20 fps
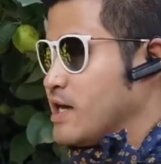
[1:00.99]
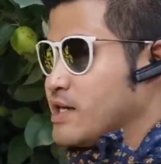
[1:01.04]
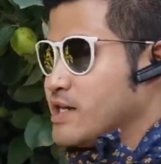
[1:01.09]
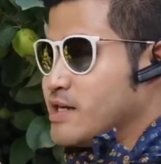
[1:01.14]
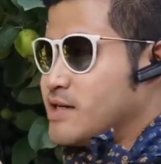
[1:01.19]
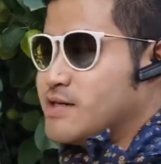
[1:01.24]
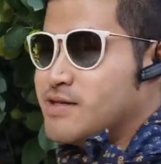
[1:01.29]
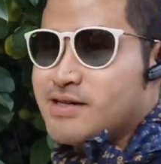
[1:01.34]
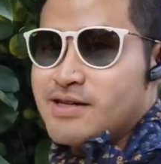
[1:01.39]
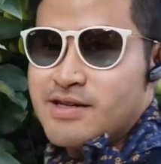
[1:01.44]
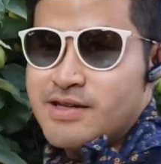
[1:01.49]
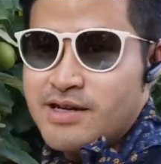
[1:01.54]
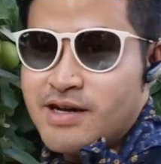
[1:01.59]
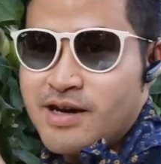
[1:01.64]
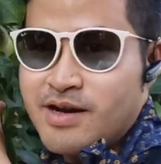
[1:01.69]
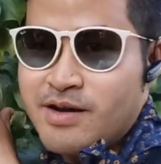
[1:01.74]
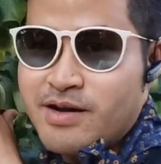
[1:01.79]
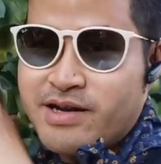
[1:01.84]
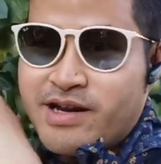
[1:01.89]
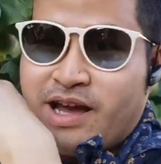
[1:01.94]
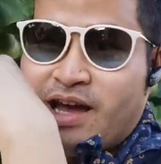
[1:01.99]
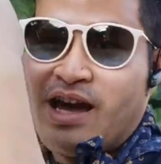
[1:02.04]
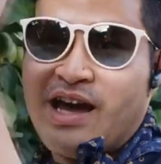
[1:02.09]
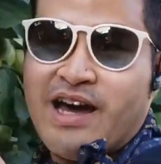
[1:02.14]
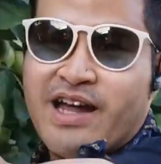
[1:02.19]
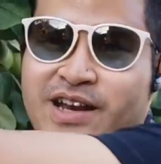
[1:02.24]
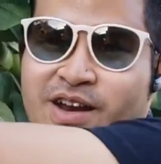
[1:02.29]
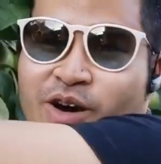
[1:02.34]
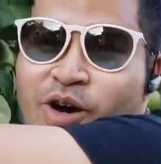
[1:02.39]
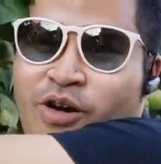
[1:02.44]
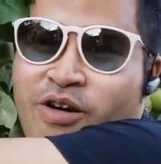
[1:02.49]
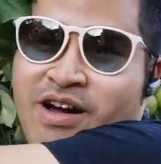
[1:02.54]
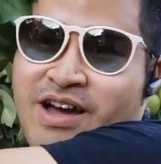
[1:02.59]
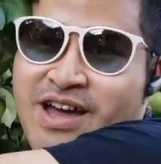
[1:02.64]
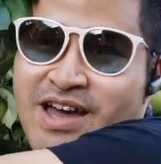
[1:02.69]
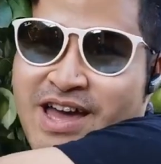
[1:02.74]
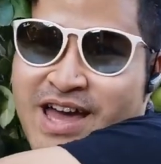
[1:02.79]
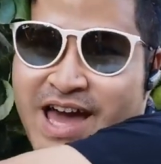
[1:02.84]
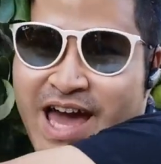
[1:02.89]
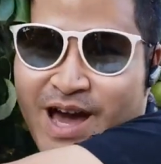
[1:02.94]
นี่คือนะคะน้อง
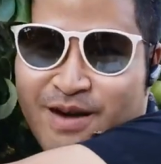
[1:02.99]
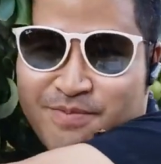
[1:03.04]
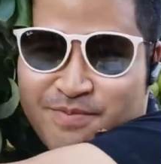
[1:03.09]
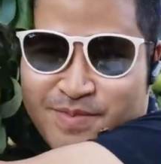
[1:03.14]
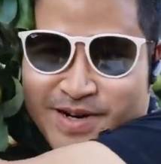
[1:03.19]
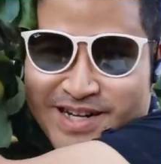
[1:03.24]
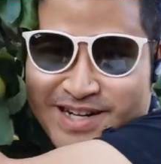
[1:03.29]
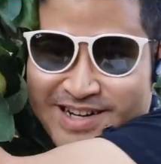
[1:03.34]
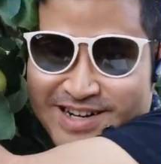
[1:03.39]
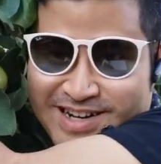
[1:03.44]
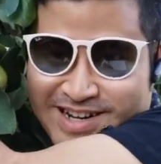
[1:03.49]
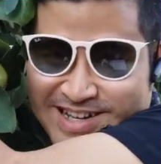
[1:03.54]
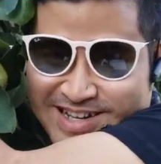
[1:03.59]
แอปเปิล